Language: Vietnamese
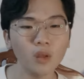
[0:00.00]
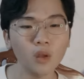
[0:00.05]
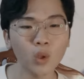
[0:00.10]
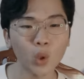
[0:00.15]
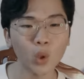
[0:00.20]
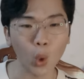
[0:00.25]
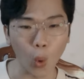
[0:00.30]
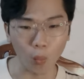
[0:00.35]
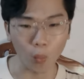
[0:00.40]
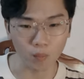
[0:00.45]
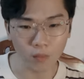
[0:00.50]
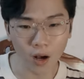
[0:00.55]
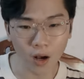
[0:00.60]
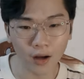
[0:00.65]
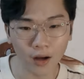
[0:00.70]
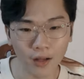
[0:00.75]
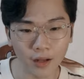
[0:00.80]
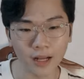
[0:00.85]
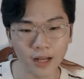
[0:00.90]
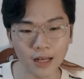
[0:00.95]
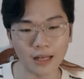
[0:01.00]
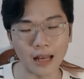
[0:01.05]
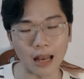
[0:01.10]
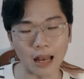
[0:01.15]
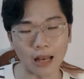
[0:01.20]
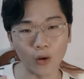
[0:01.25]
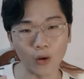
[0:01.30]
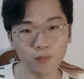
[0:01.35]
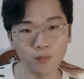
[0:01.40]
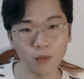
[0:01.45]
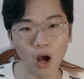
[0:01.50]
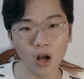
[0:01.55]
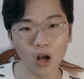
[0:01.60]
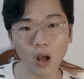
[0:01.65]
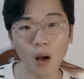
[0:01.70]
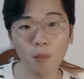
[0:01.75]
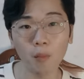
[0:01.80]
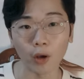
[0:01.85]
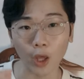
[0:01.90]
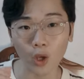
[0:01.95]
Cũng hơn là lúc đó
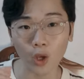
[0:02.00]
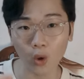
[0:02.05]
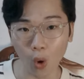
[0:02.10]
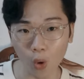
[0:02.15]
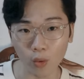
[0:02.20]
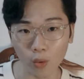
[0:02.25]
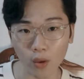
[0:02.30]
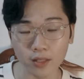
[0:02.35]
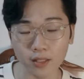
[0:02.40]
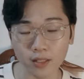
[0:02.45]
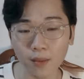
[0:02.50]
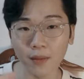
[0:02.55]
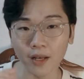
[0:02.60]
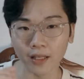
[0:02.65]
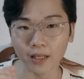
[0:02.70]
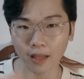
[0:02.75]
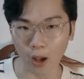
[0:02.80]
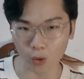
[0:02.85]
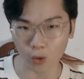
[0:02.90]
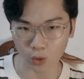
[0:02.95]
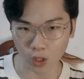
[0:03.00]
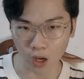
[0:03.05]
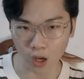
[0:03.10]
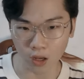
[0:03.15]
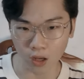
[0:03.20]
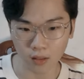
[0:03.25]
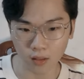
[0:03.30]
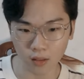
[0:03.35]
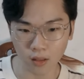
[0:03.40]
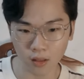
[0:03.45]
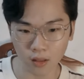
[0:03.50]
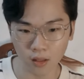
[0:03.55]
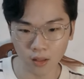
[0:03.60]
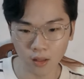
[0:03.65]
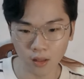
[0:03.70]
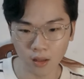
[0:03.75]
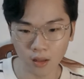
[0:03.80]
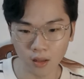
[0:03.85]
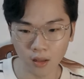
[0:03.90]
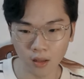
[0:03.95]
có một cái cô kia giúp mình cạo gió.
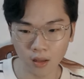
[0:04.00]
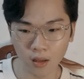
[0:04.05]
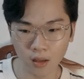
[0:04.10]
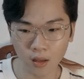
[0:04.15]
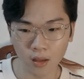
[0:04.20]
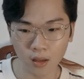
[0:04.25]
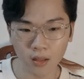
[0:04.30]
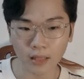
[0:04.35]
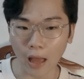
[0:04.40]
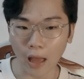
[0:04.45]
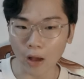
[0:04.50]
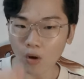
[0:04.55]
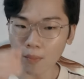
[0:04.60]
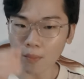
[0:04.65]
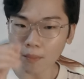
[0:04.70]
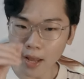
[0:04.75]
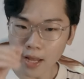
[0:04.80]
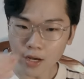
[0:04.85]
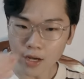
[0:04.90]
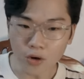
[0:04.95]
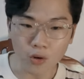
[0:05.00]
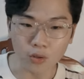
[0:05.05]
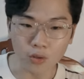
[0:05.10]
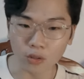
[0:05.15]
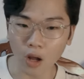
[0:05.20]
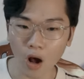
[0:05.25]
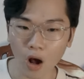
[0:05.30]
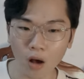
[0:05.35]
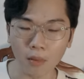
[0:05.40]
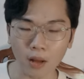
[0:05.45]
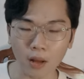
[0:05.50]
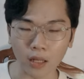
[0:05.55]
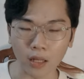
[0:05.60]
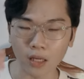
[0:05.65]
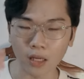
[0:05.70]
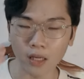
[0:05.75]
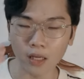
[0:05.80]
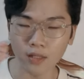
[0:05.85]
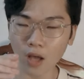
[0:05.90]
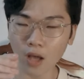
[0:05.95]
Cạo có mấy đường thôi mà
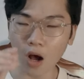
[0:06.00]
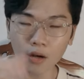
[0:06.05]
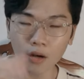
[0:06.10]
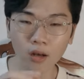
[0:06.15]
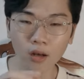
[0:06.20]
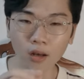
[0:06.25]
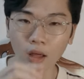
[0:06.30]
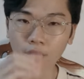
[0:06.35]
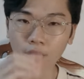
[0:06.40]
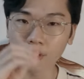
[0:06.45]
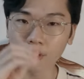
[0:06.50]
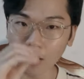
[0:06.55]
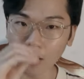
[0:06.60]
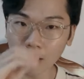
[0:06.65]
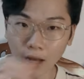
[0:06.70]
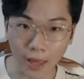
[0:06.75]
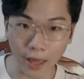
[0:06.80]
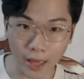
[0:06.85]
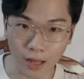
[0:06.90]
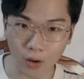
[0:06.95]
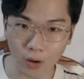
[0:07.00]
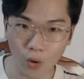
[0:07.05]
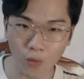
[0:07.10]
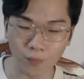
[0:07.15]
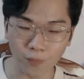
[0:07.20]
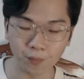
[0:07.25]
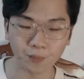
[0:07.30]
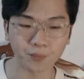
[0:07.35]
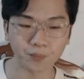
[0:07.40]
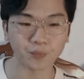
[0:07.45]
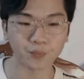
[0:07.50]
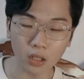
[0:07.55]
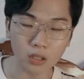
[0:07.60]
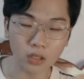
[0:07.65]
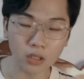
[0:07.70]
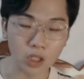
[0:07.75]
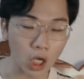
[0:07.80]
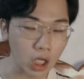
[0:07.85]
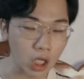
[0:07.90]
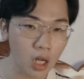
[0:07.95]
cái gió nó lên đỏ lè luôn.
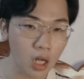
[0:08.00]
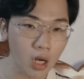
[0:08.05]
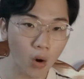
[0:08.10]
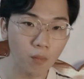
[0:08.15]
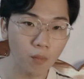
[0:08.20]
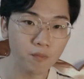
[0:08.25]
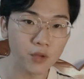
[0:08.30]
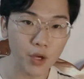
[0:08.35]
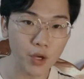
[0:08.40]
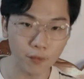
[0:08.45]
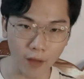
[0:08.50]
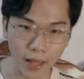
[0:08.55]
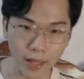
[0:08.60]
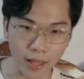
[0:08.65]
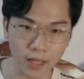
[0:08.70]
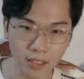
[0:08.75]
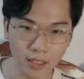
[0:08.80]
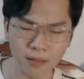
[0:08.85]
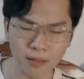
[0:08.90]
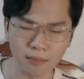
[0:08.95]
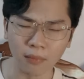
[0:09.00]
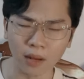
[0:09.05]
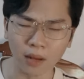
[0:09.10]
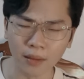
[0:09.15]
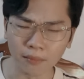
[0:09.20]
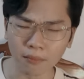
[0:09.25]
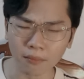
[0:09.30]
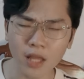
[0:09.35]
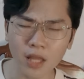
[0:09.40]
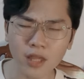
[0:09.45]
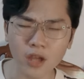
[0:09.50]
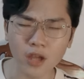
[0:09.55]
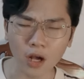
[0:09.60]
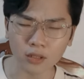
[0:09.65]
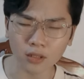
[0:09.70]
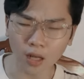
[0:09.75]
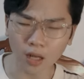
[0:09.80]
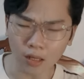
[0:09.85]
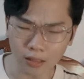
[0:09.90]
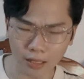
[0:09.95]
Những cái lúc như vậy thì mình mới
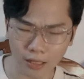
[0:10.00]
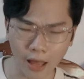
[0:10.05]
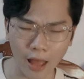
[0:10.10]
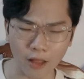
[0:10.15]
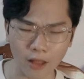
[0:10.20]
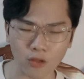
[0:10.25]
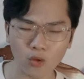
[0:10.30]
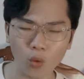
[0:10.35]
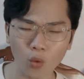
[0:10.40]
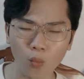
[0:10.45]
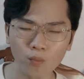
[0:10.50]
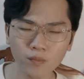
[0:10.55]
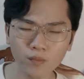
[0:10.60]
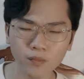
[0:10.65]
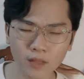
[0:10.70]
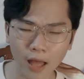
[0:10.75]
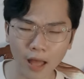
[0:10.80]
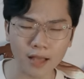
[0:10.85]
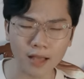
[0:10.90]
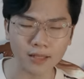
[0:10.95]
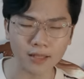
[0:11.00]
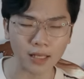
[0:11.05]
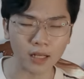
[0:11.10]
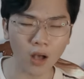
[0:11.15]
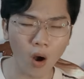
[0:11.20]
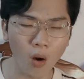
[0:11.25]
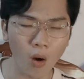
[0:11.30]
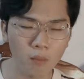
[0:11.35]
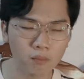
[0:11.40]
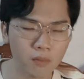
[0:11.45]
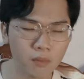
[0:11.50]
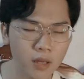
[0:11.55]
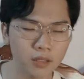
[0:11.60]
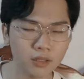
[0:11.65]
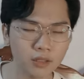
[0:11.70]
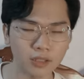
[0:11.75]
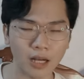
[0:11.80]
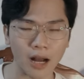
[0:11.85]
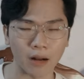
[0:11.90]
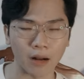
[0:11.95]
nhận thức là chúng ta sẽ không
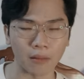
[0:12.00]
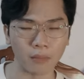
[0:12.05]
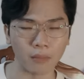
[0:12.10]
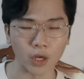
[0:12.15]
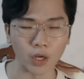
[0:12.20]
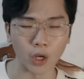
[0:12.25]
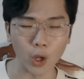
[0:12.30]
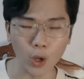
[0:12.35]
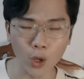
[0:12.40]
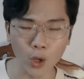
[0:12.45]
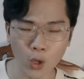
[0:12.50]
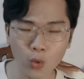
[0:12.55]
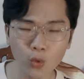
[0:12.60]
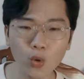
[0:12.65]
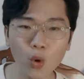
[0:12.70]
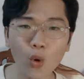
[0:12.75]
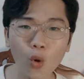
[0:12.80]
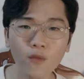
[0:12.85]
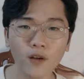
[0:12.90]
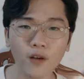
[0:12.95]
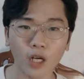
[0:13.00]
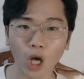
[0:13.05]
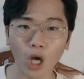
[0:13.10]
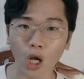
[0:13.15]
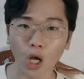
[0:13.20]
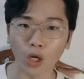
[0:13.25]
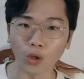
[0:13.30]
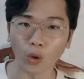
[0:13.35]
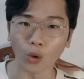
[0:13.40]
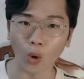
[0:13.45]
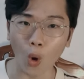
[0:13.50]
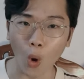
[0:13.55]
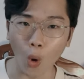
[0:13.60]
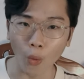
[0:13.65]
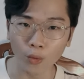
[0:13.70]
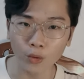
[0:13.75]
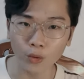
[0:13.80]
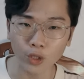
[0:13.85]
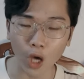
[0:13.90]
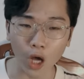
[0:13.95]
biết rằng mình yếu đuối và cần được
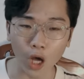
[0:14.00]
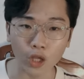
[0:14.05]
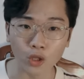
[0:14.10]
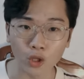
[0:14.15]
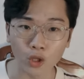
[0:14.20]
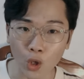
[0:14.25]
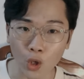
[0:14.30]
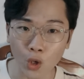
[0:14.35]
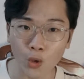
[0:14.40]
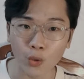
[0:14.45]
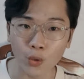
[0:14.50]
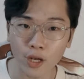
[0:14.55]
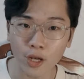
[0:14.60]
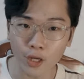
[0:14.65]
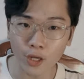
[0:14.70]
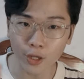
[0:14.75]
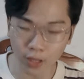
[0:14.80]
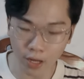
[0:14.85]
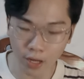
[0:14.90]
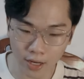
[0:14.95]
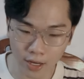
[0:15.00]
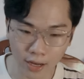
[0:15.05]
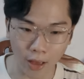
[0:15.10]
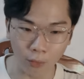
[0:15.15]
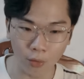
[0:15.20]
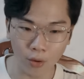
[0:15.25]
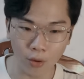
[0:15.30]
hỗ trợ nhiều đến như thế nào